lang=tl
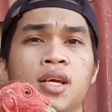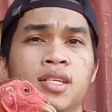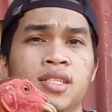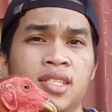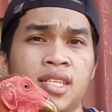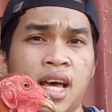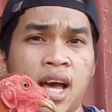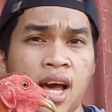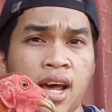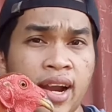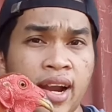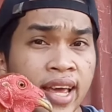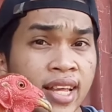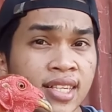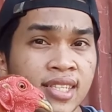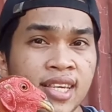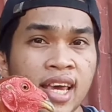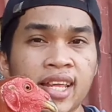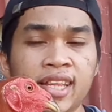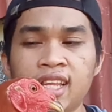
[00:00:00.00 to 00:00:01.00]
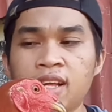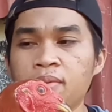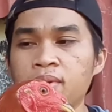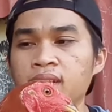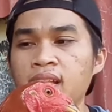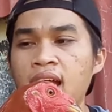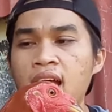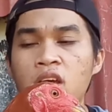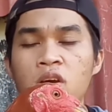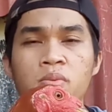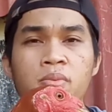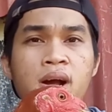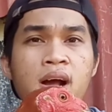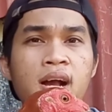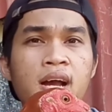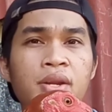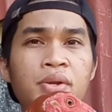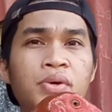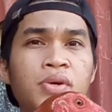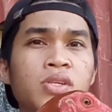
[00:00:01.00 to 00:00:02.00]
Sa right side naman tayo
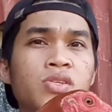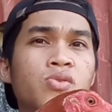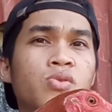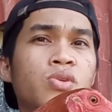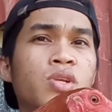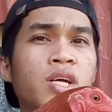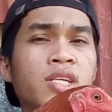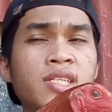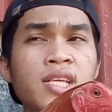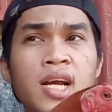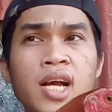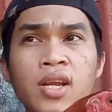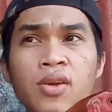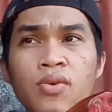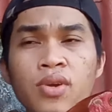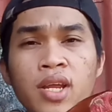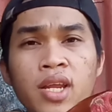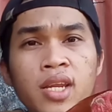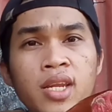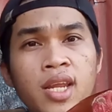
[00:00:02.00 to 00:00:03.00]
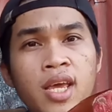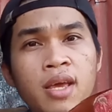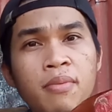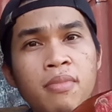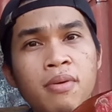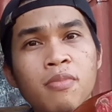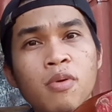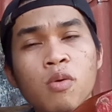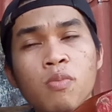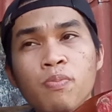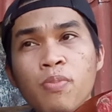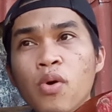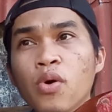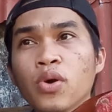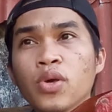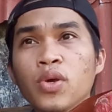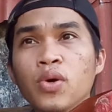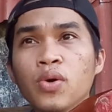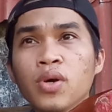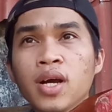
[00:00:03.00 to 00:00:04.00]
mga kanong gusto lang sa ganun hindi mabugbog
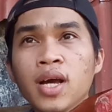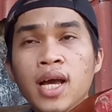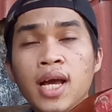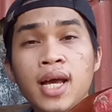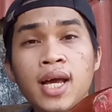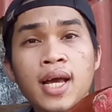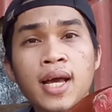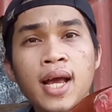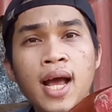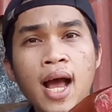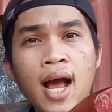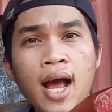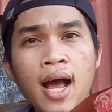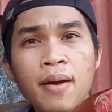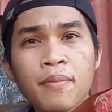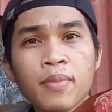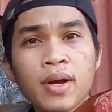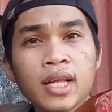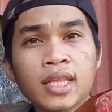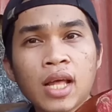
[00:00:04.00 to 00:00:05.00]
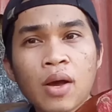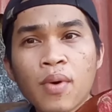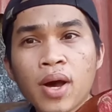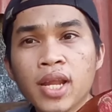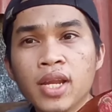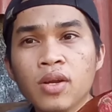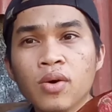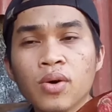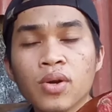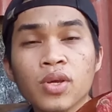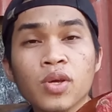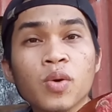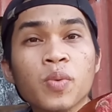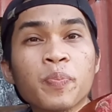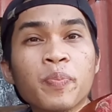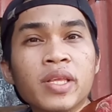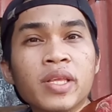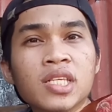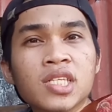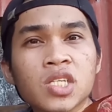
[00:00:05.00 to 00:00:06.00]
yung um, katawan or yung
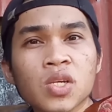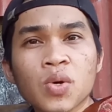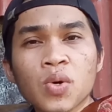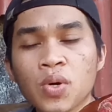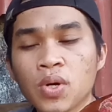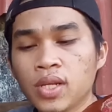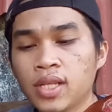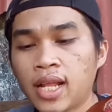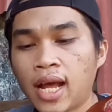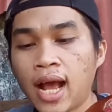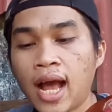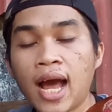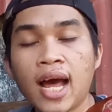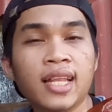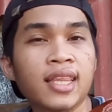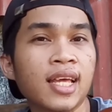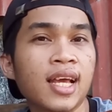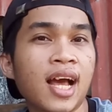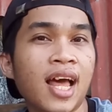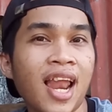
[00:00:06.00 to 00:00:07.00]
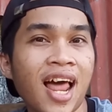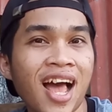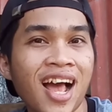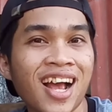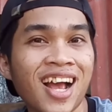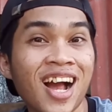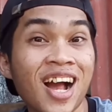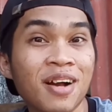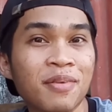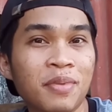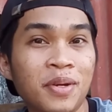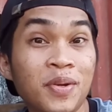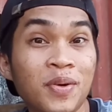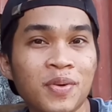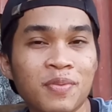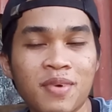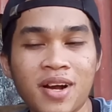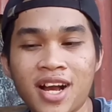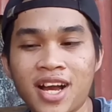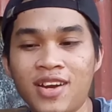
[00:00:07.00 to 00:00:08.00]
pitso ng ating alagang
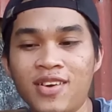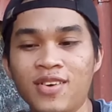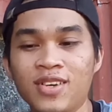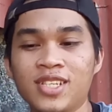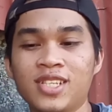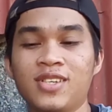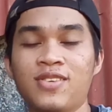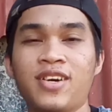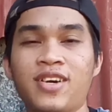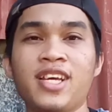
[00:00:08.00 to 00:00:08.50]
manok mga kanong no?